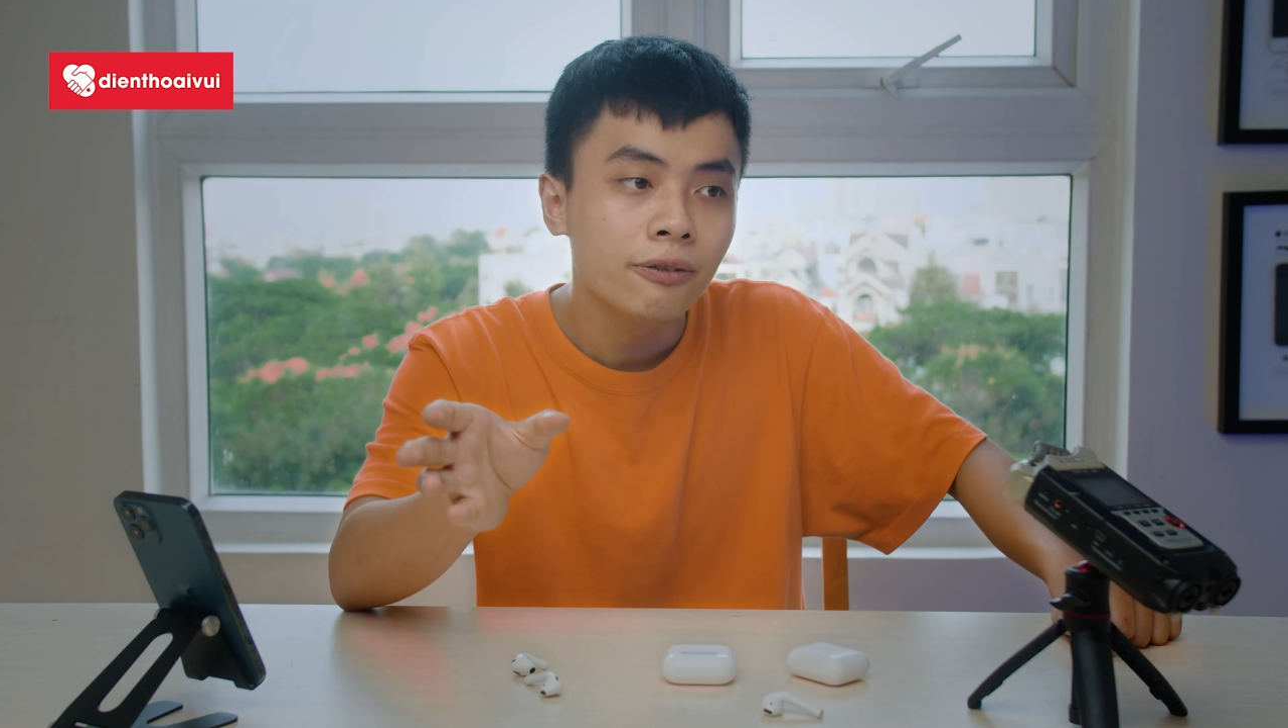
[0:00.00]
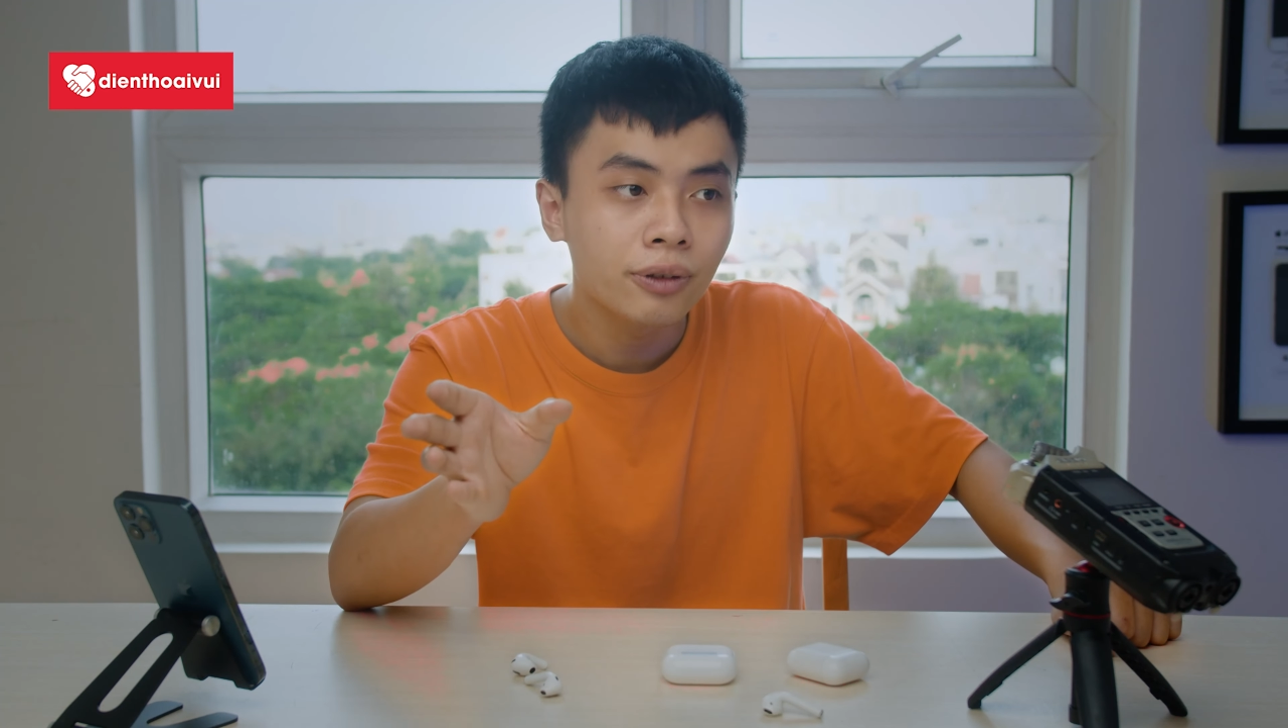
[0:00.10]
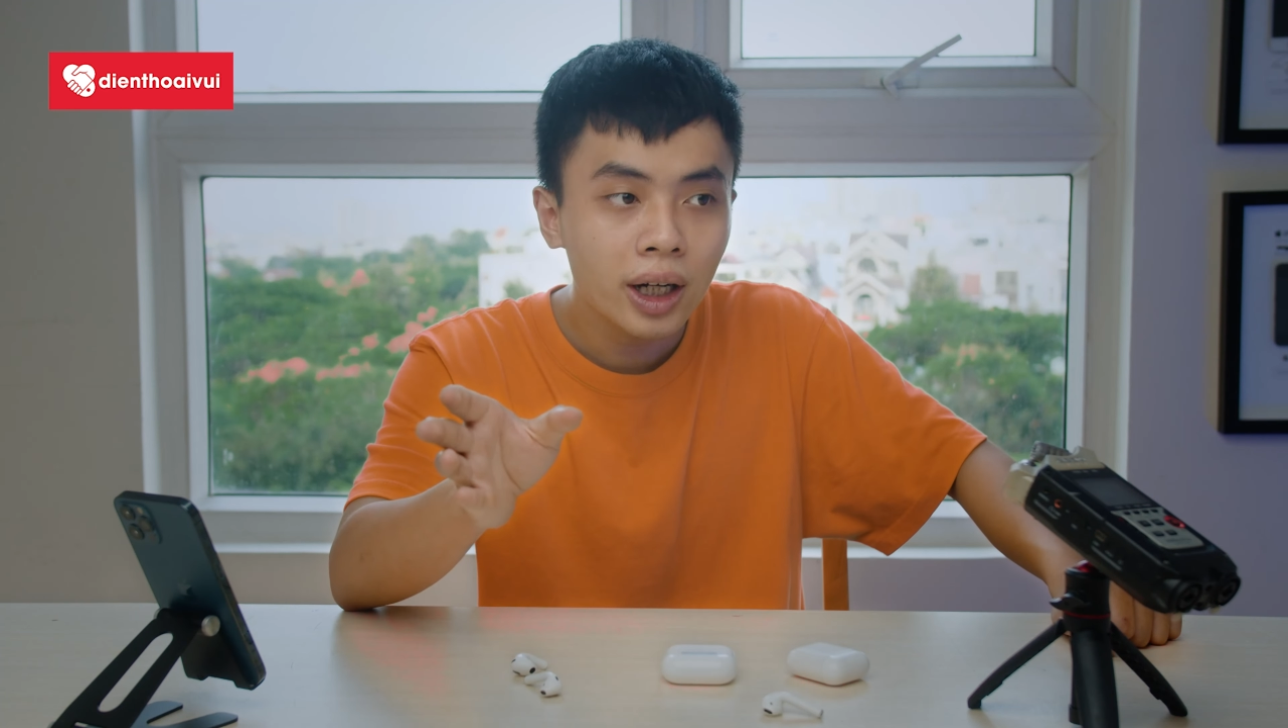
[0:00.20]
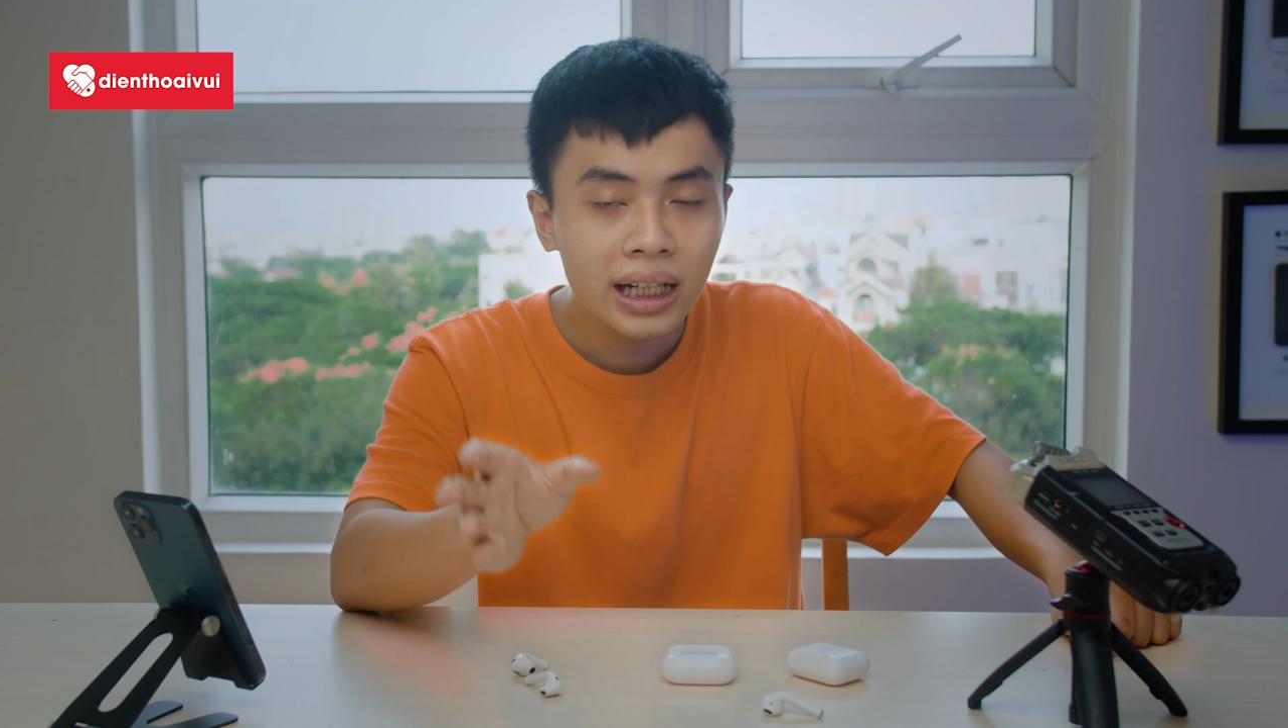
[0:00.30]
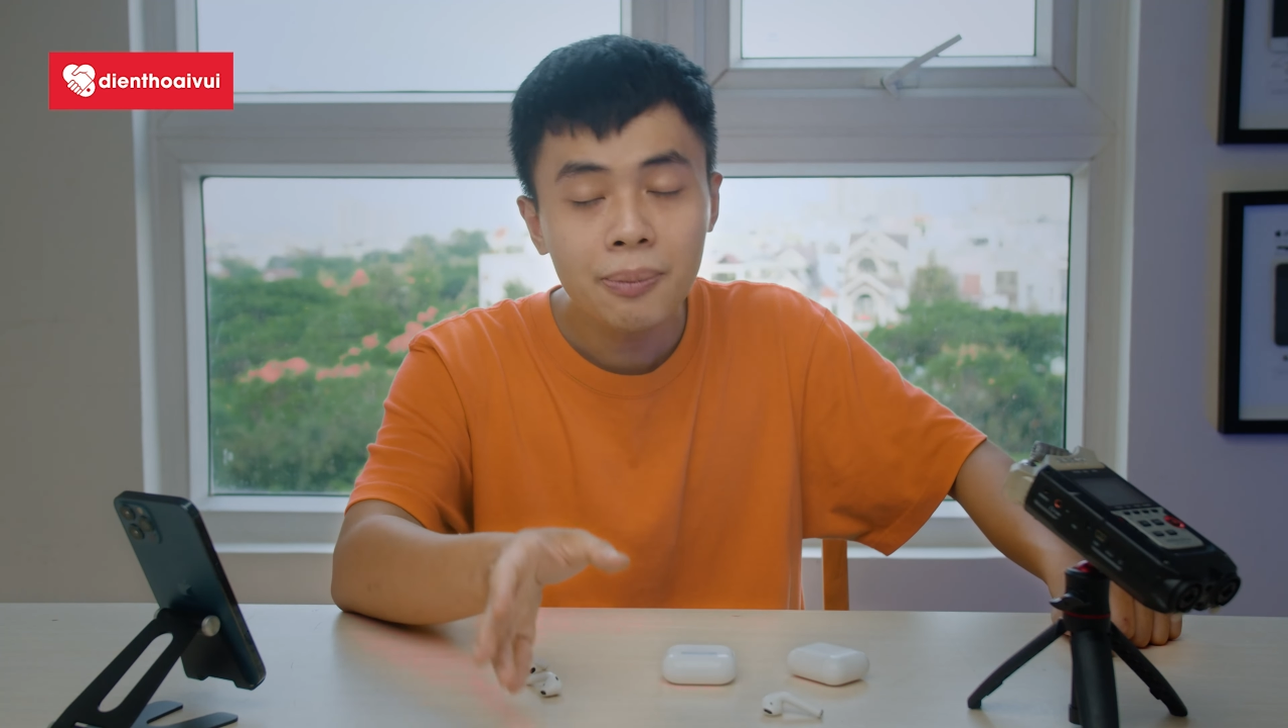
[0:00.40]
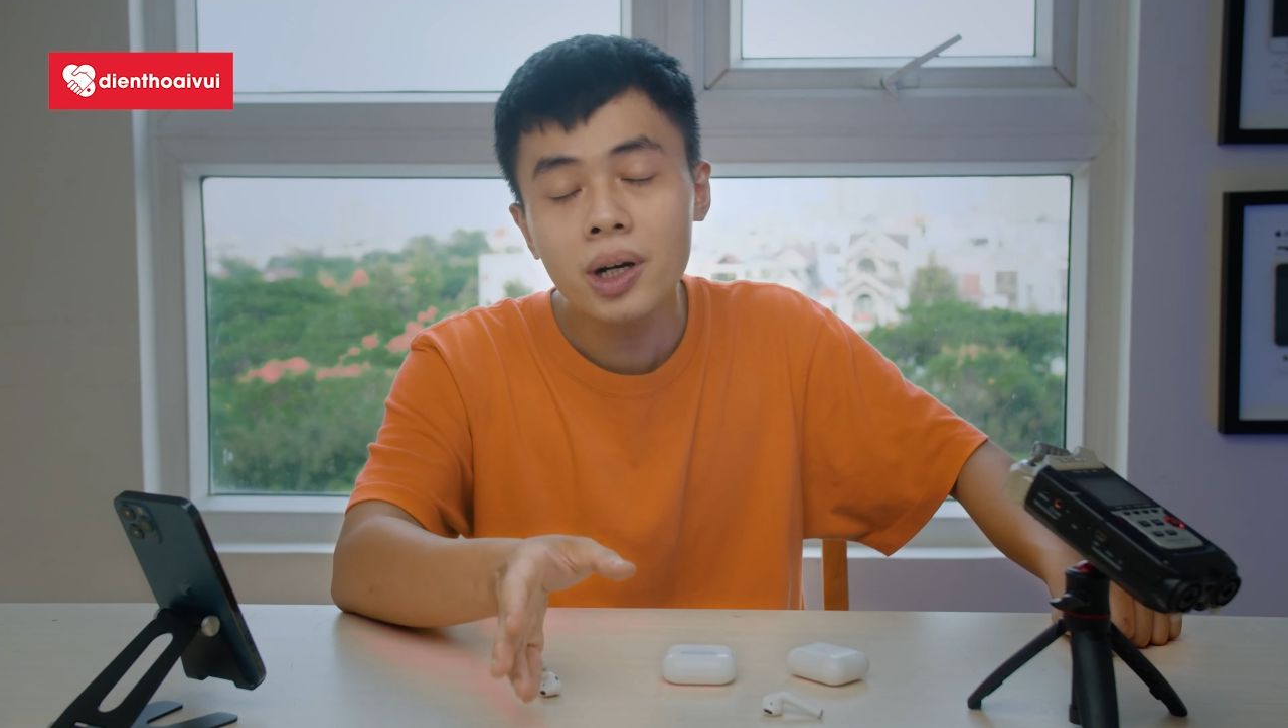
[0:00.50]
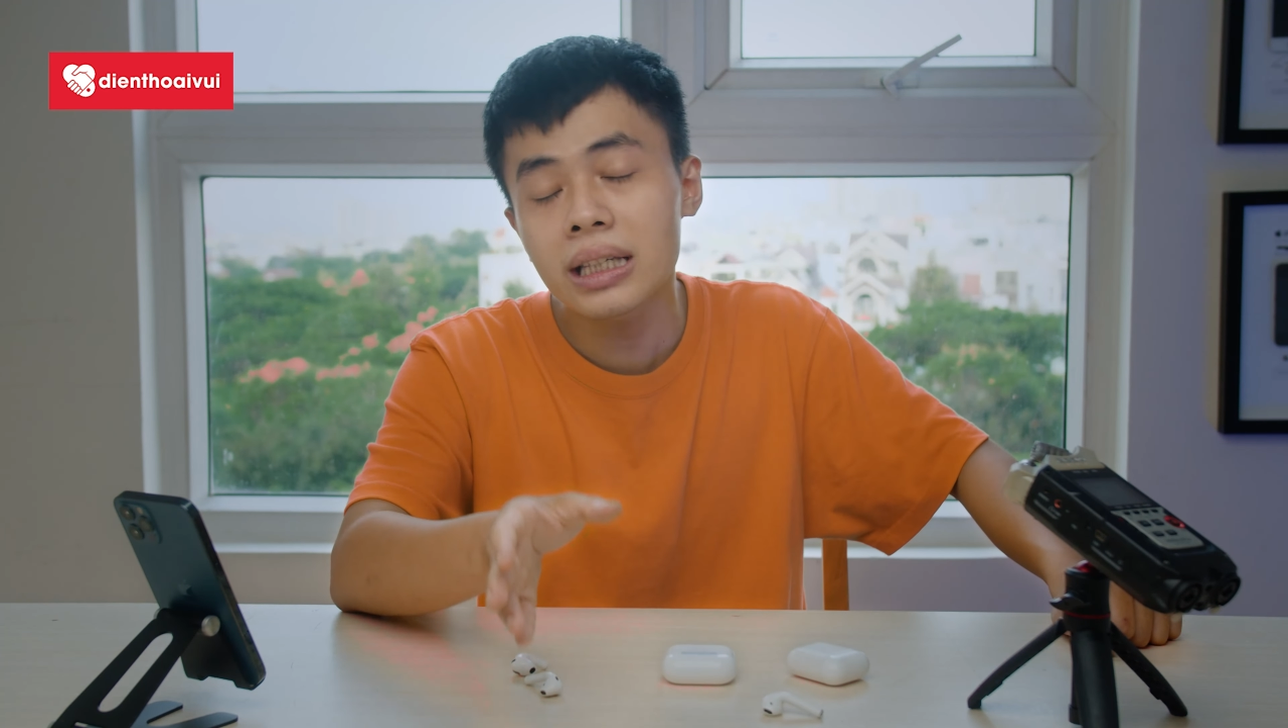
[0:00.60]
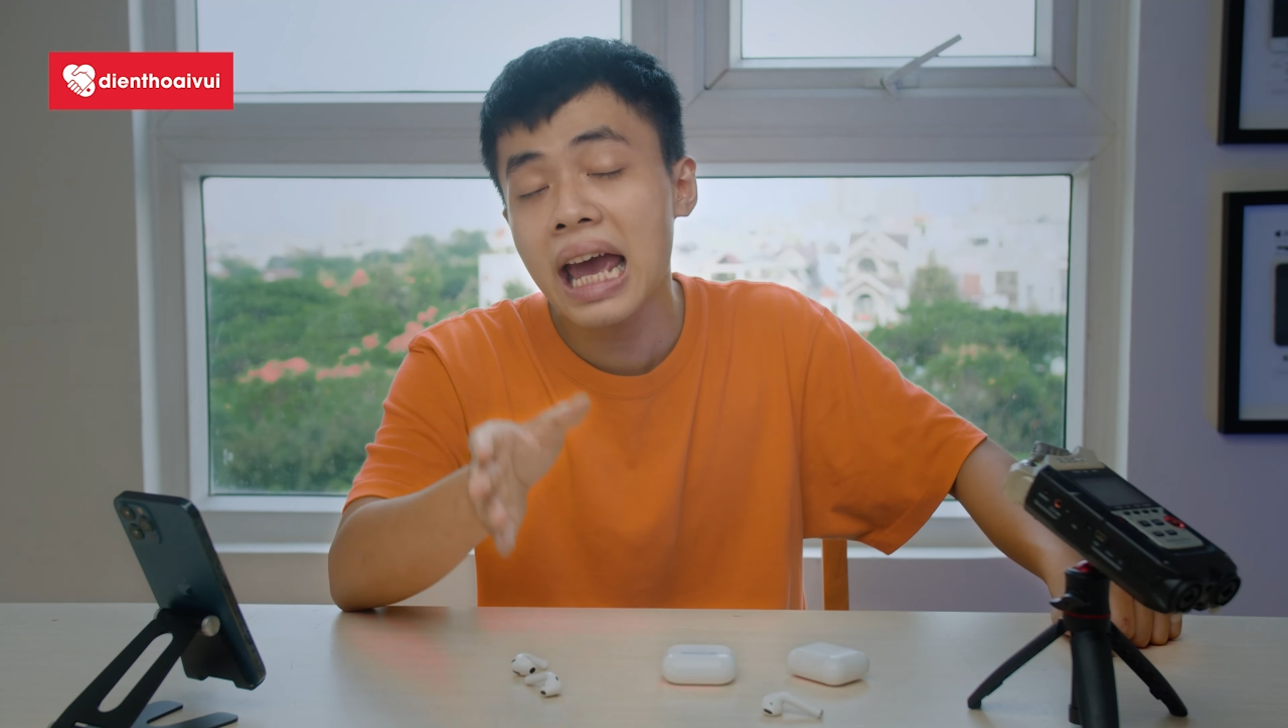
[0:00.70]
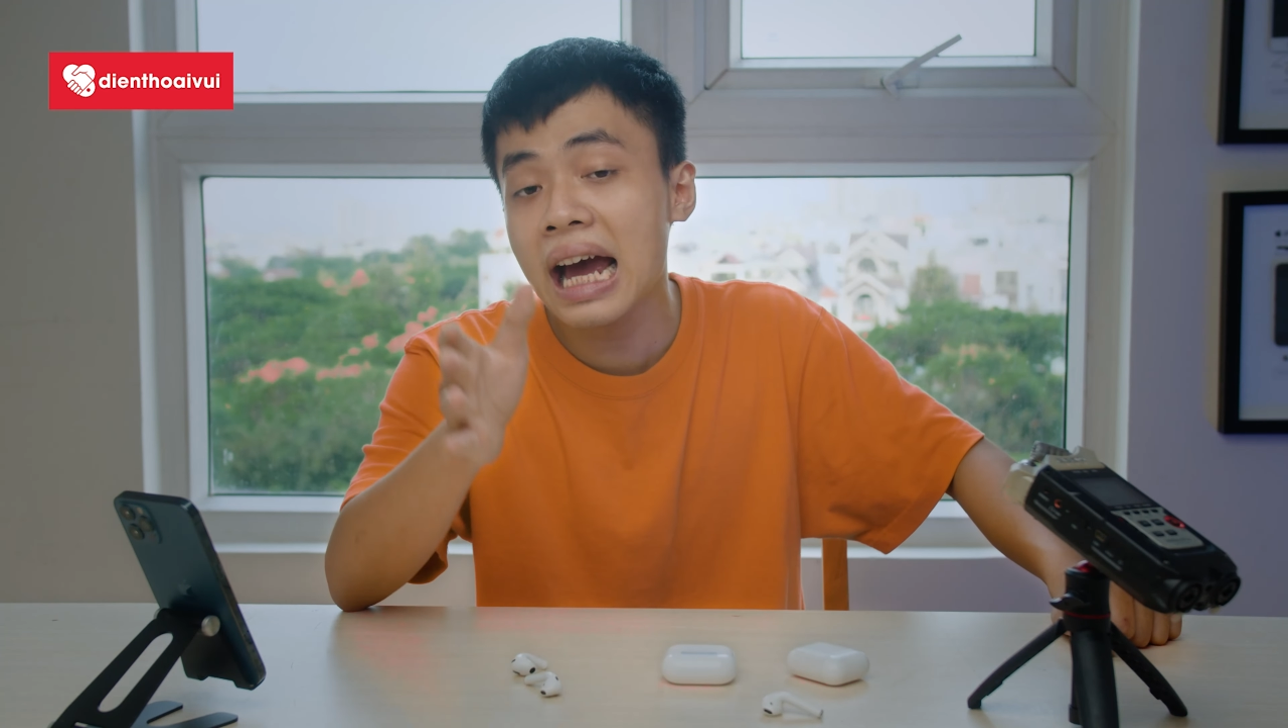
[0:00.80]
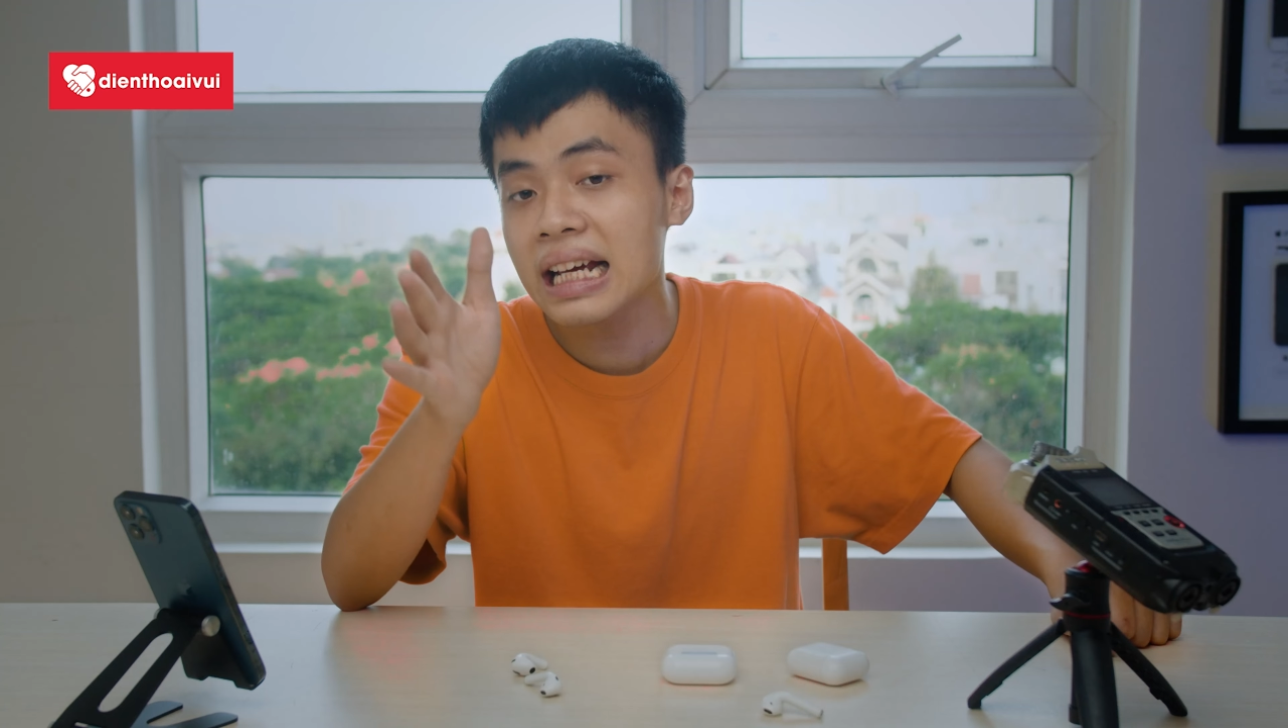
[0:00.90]
với cái mức
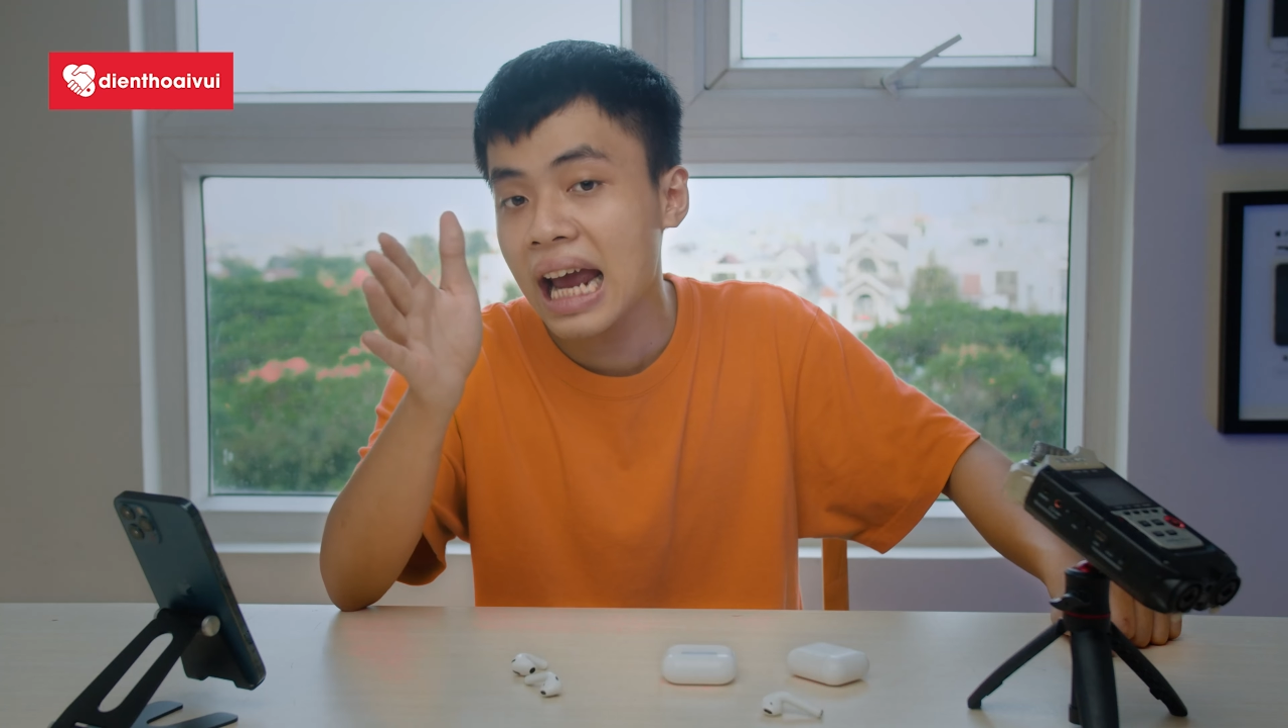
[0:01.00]
giá